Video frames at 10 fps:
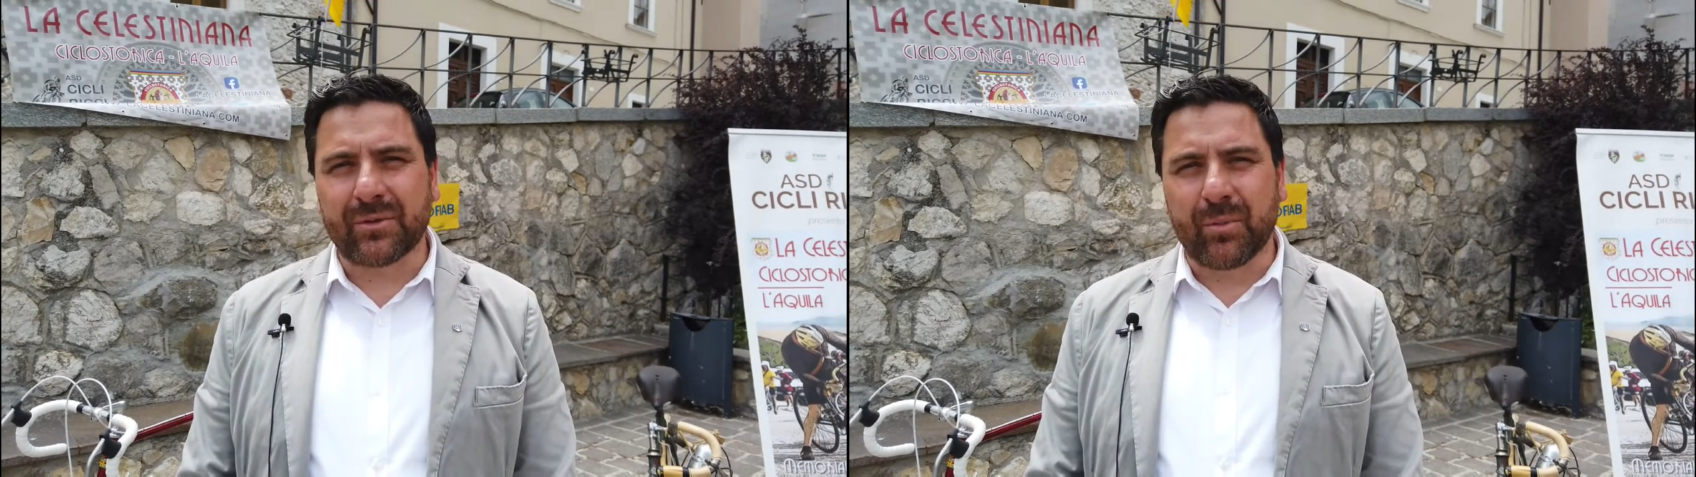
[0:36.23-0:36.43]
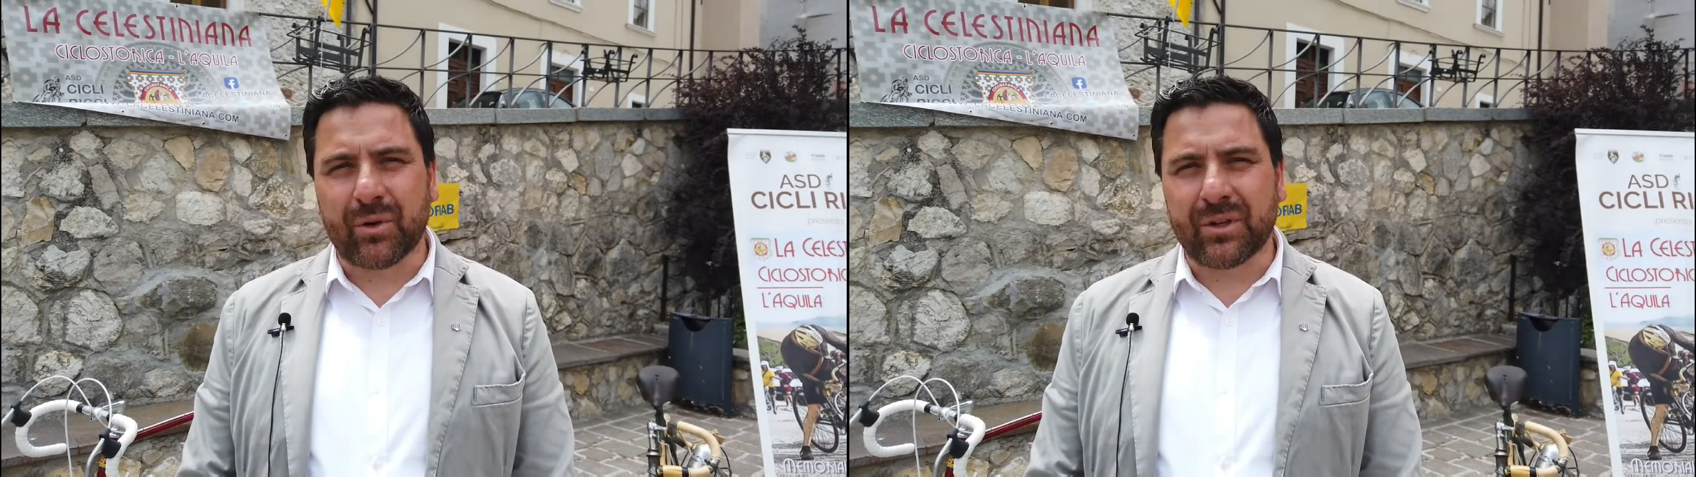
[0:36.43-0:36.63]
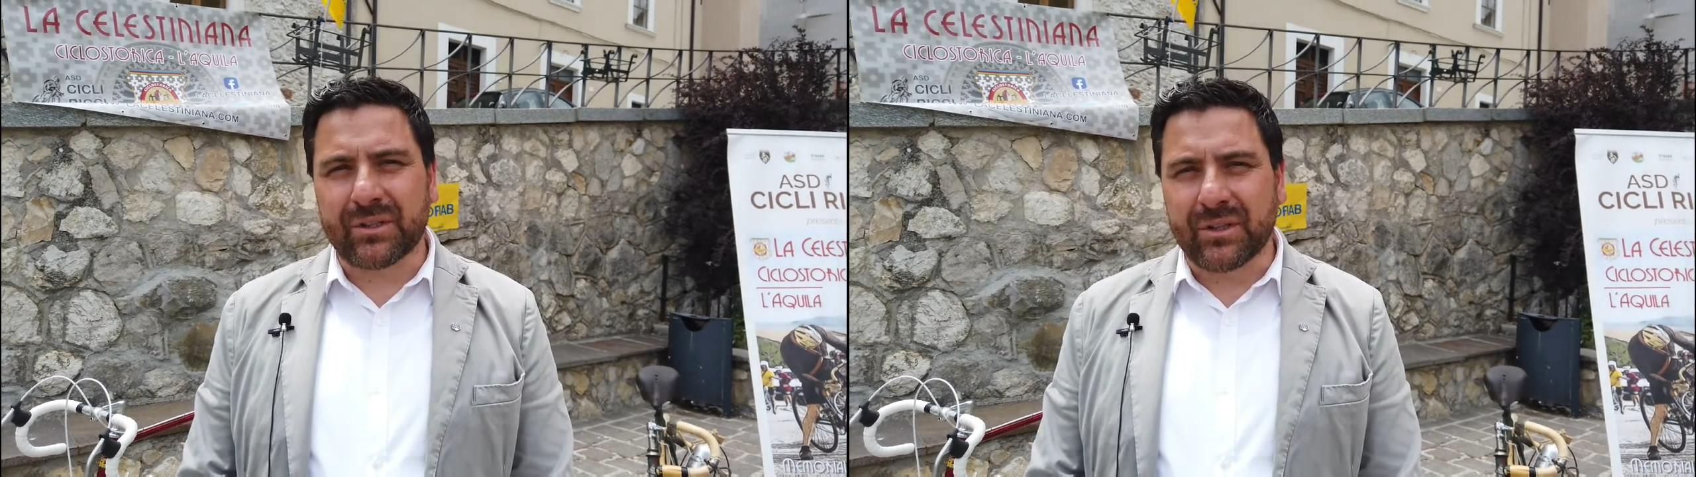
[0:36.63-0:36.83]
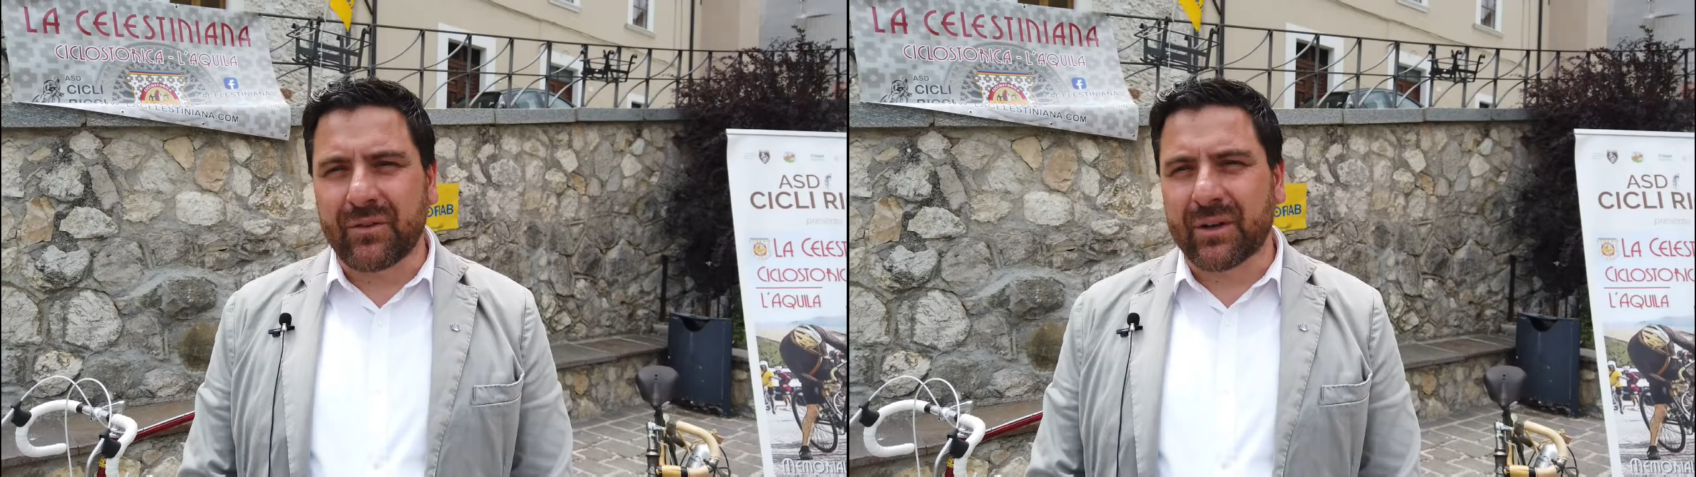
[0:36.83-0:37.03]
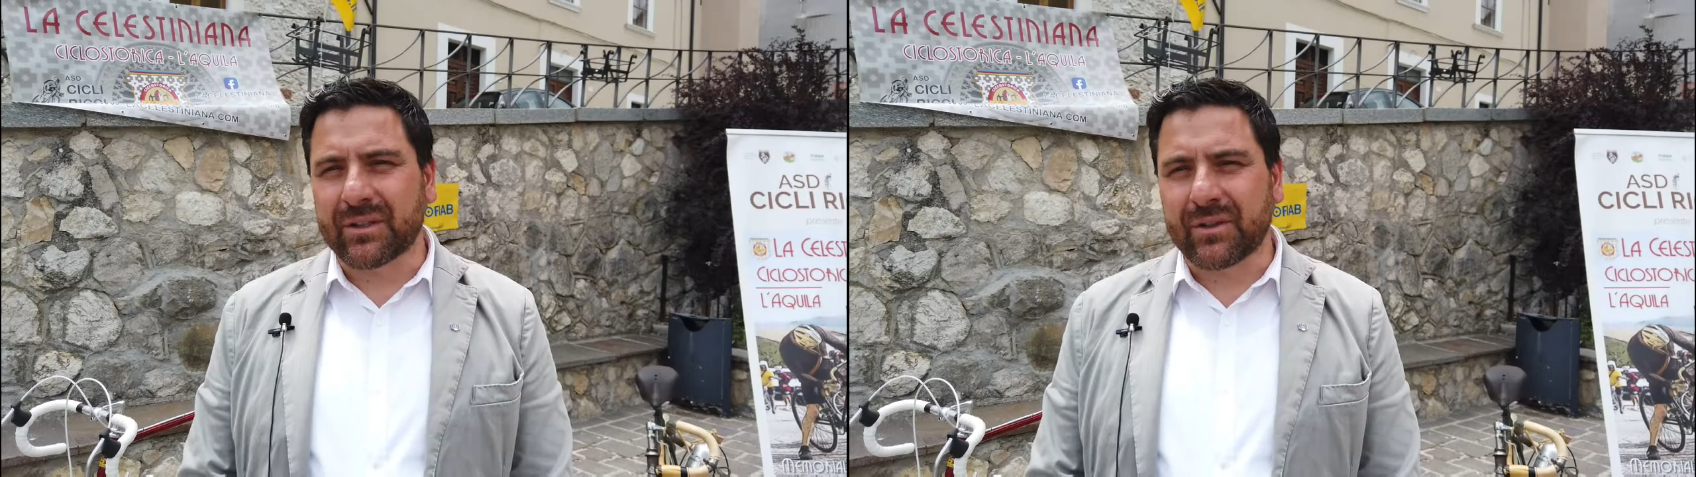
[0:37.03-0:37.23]
sport
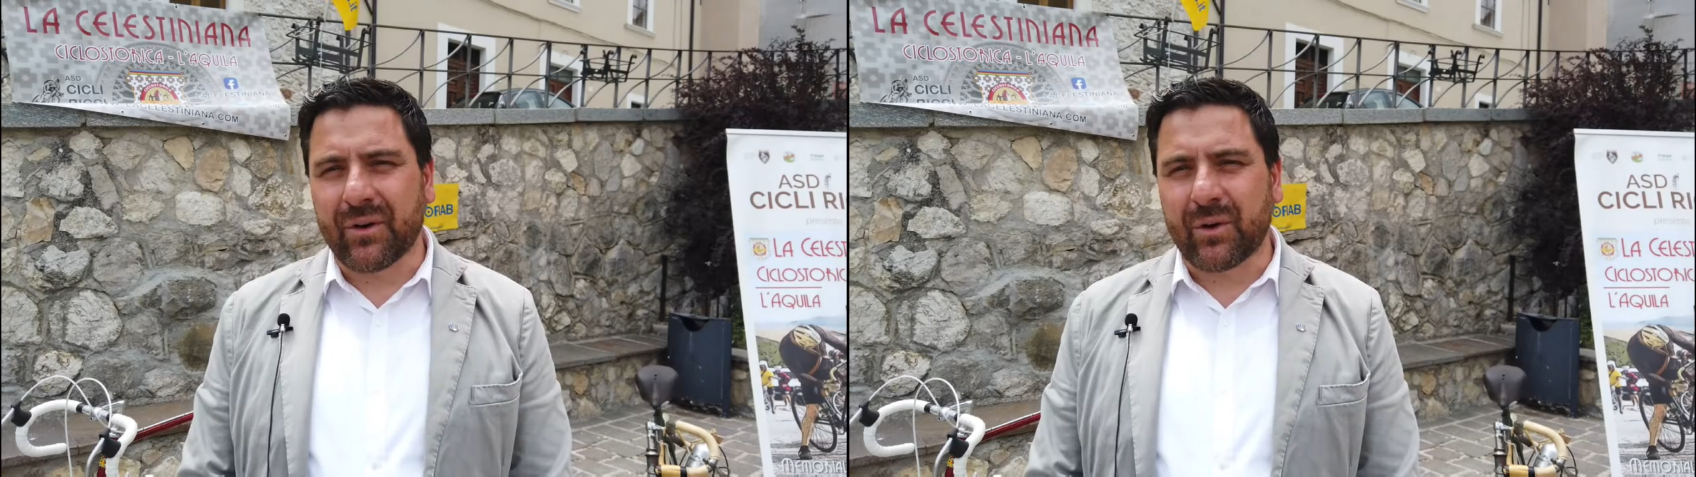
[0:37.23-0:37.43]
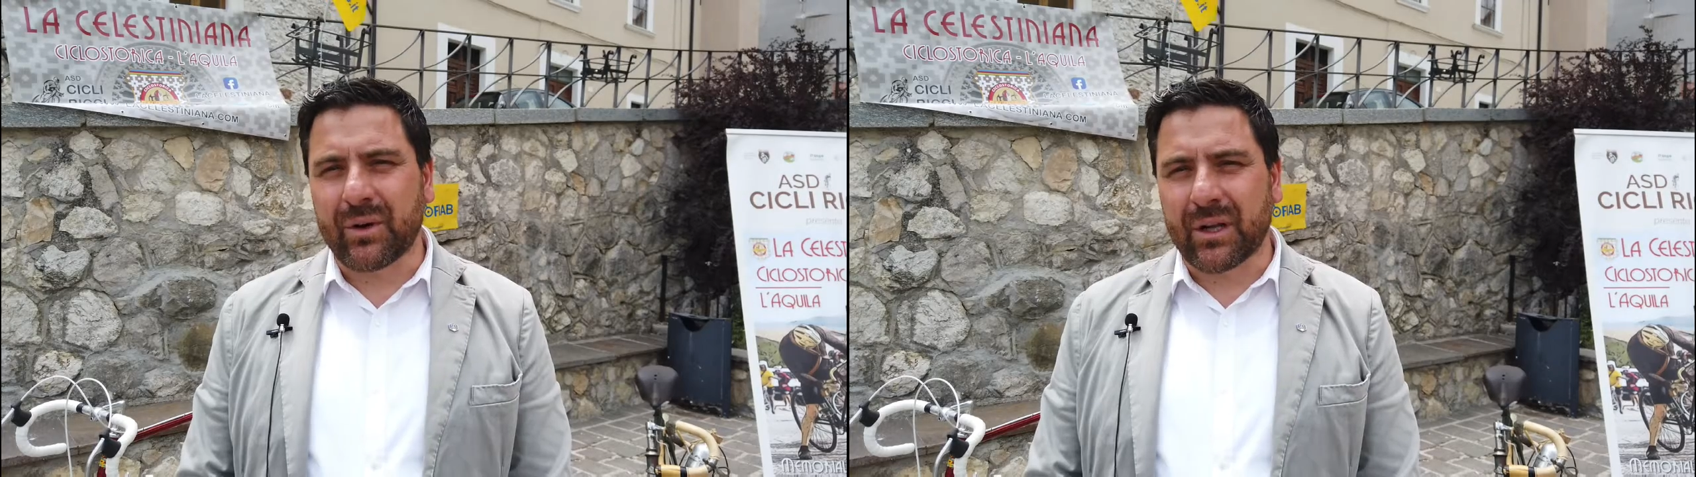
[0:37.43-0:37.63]
estivi che si fanno